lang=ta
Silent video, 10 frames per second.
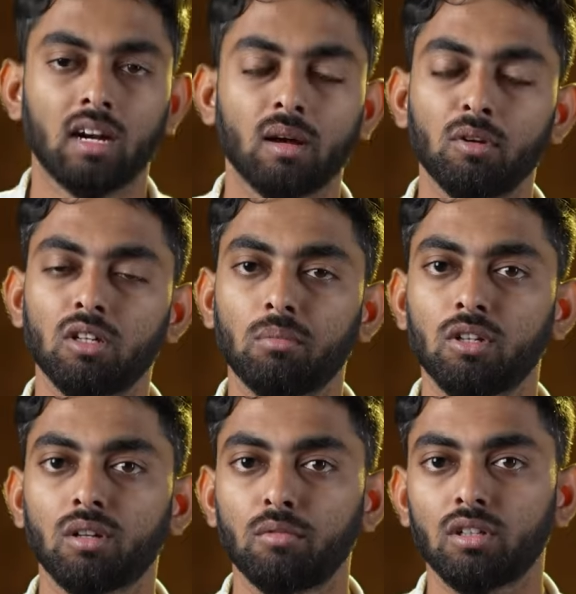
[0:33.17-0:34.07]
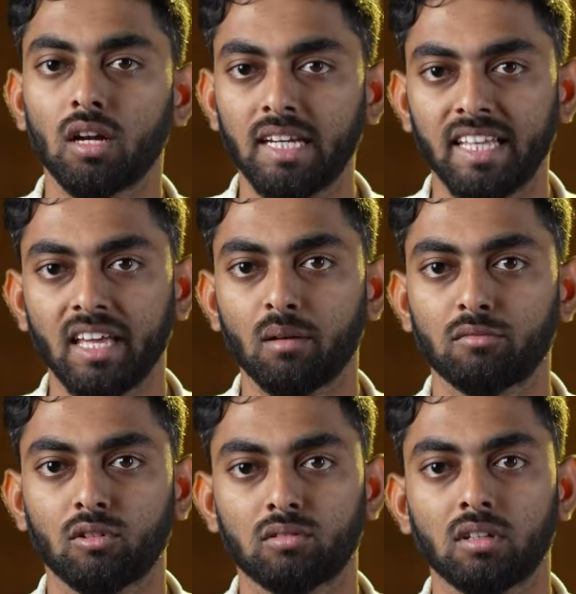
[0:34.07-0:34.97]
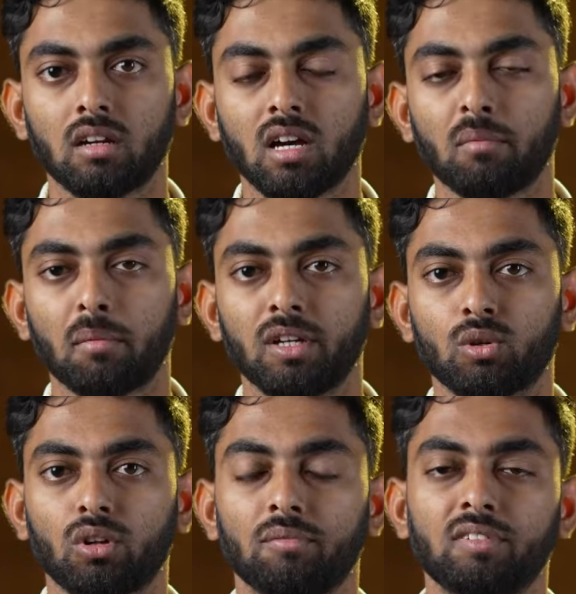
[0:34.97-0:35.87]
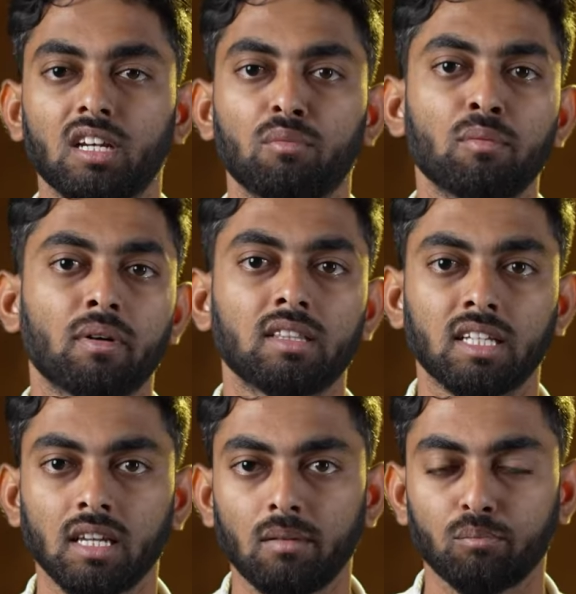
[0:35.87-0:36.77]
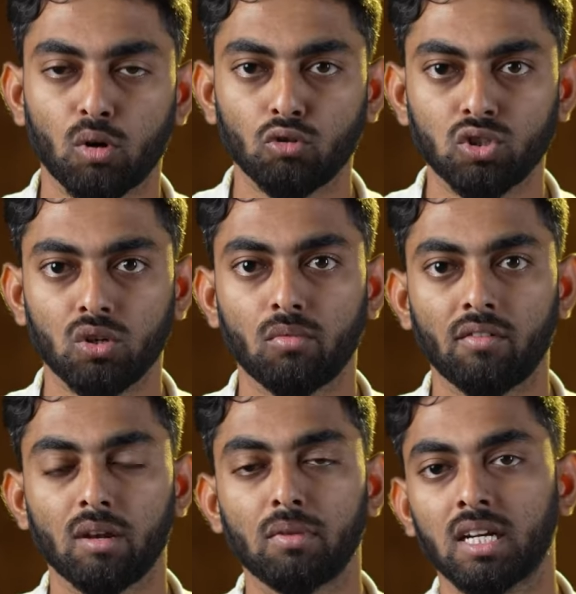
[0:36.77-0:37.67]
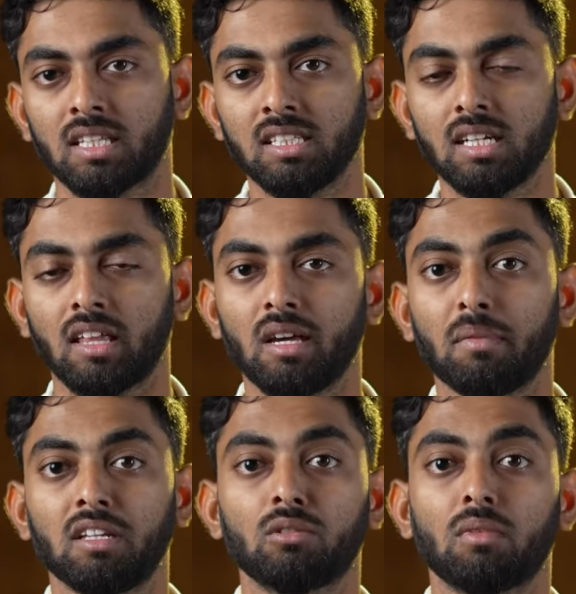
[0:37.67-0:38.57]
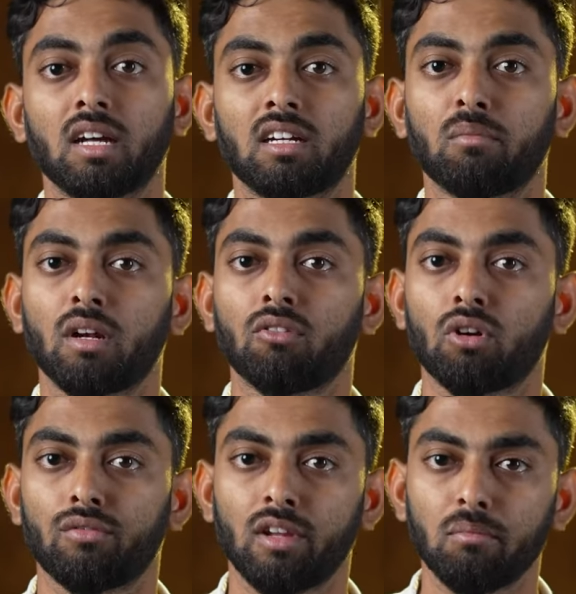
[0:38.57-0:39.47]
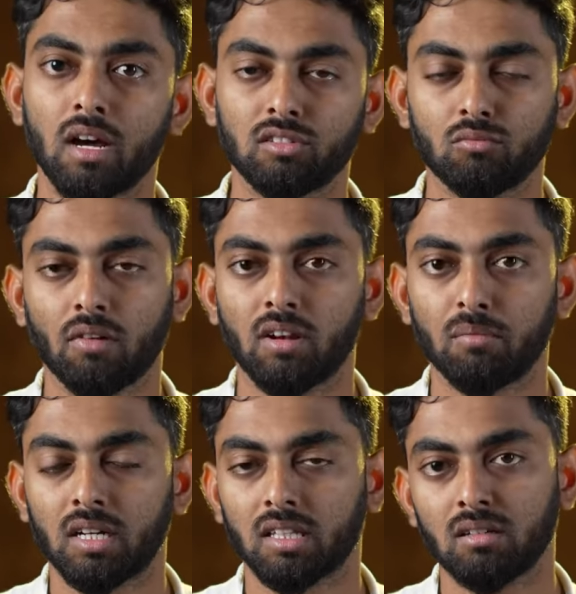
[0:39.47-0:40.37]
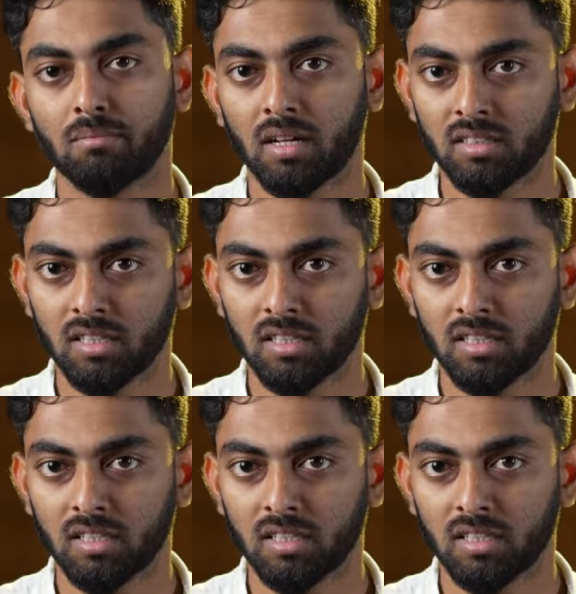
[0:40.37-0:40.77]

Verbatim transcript: டபிள்யூ டபிள்யூ டபிள்யூ டாட் ஏஎம் சோல்ஸ் டாட் காம் அப்படின்னு கூட வெப்சைட்டில் போய் பார்த்தீங்கன்னா ப்ரௌச்சரும் அவைலபிள் இருக்குது அதே மாதிரி இதுக்கு முன்னாடி அட்டன் பண்ணவங்களோட ஃபீட்பேக்ஸும் அவைலபிள் இருக்குது பார்த்து